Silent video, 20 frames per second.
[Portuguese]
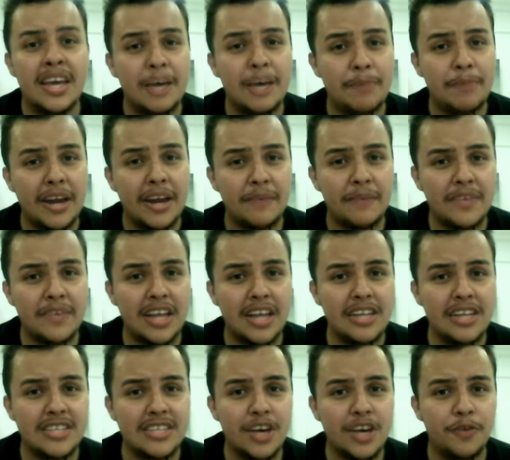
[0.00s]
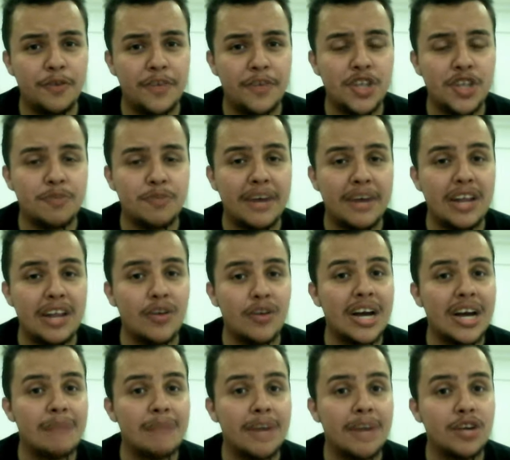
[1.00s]
E para finalizar o vídeo, para não
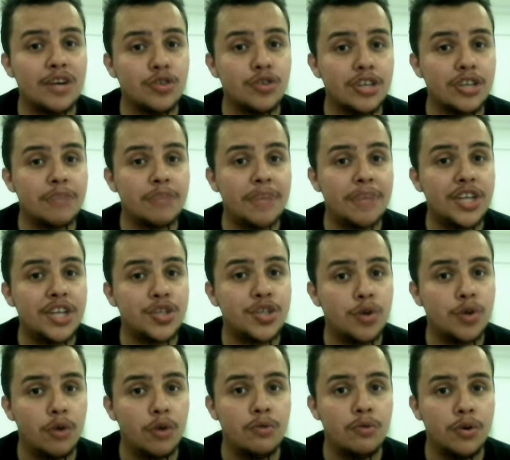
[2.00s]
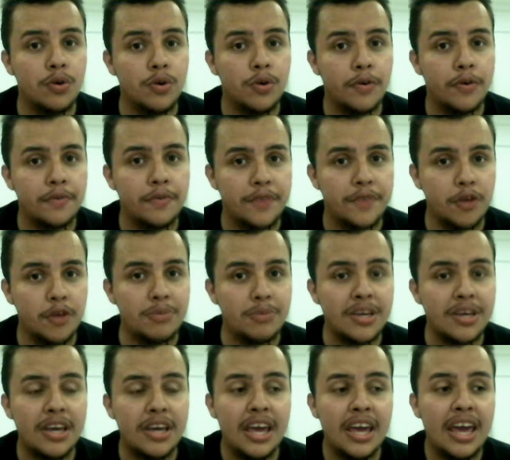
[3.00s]
acabar totalmente com o
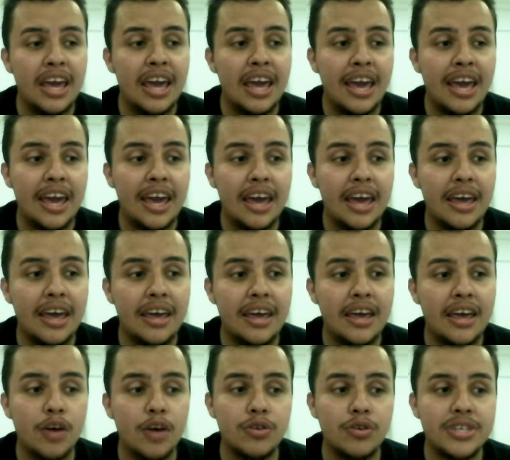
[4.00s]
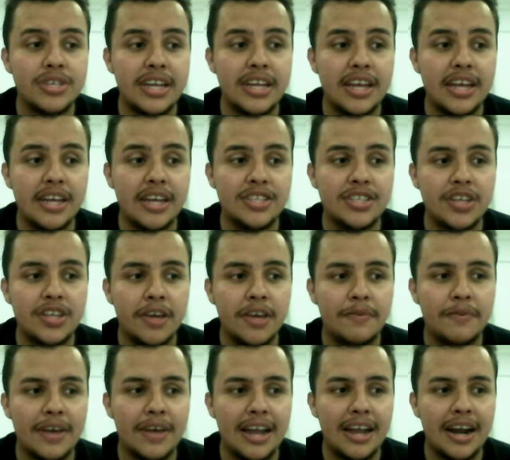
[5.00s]
filme, é, eu gostaria de
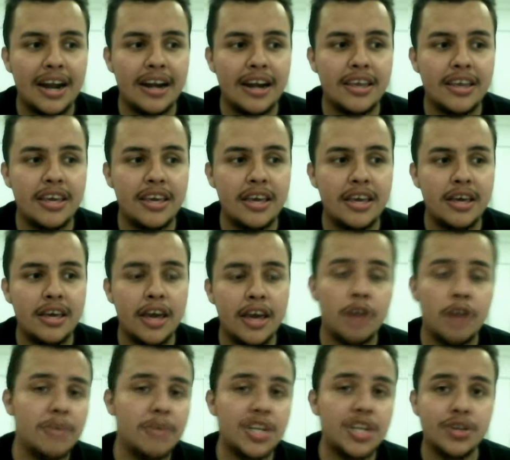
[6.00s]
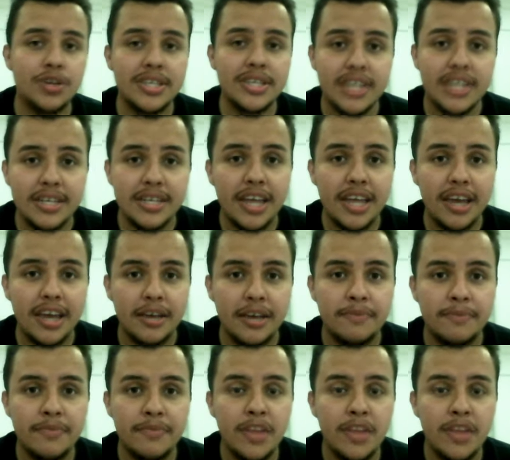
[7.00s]
falar que realmente eu acertei,